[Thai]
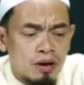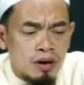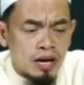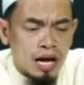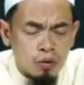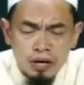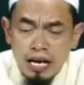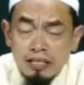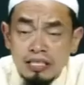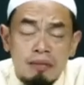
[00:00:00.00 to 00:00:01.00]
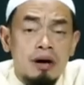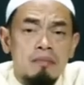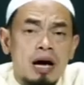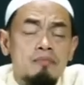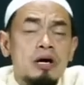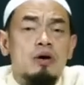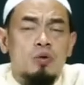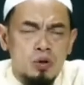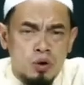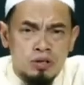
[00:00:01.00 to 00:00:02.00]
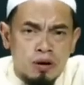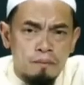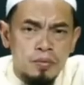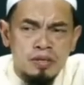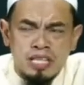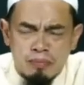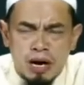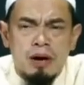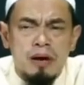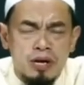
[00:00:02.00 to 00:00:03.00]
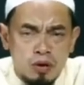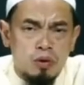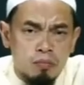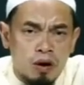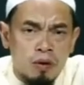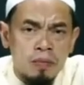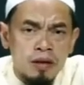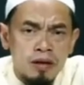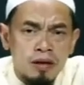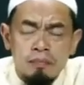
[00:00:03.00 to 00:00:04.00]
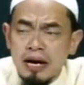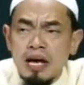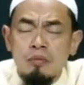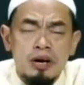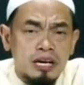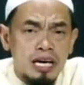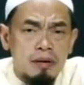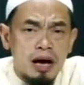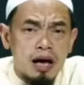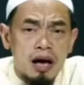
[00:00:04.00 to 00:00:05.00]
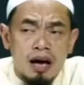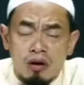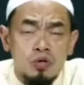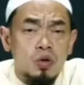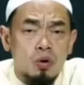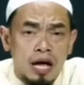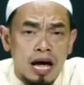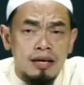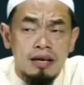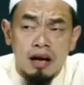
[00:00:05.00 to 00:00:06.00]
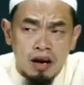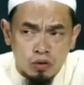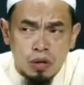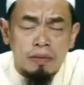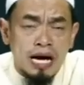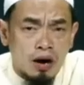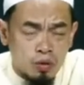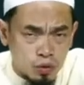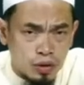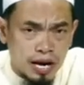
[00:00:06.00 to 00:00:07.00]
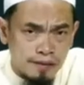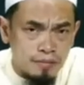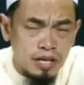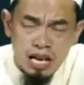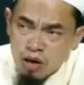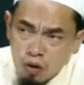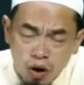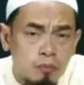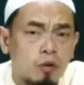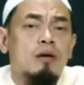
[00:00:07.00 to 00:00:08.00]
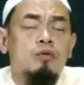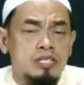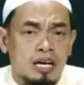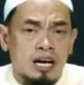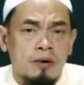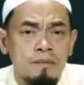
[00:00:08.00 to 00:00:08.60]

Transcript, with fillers: เรากำลังทำอามันเพื่อให้คนยกย่องทำอามันเพื่อให้คนมองไปในวันกิยามะห์เราโชว์ใครเราต้องไปหาคนคนนั้นแล้วขอผลบุญจากเขา